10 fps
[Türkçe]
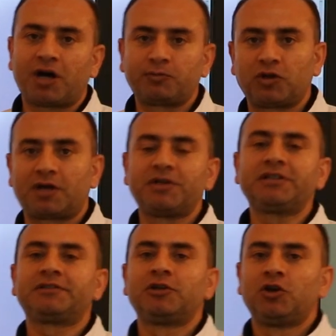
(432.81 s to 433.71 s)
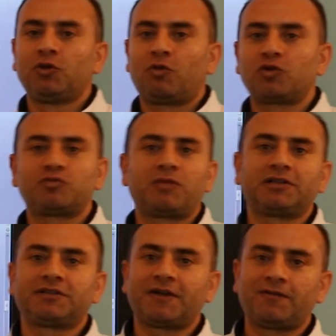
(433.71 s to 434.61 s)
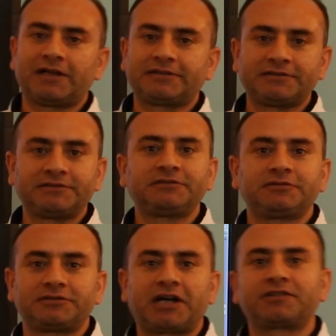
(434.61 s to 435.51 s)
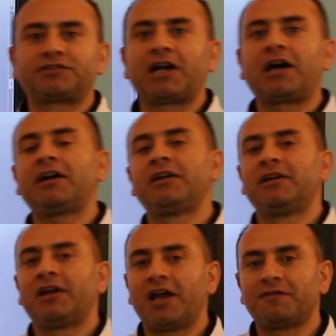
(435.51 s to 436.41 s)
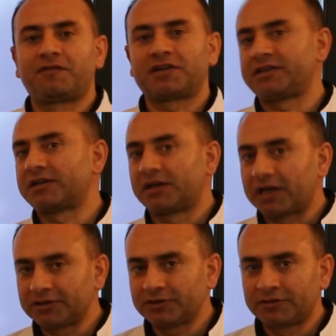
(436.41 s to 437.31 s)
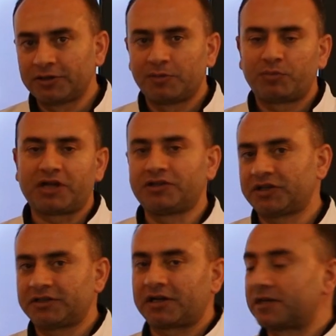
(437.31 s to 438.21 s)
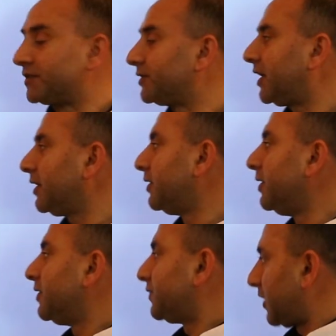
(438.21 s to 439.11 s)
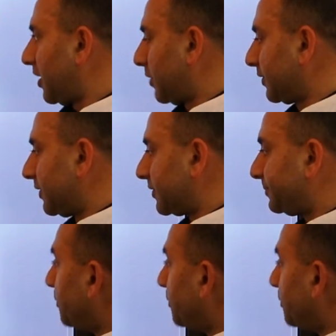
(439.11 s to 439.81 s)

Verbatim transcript: Abdülhamit Osmanlı Devleti'nin tahtta en fazla kalan padişahlar arasında sıralanmaktadır.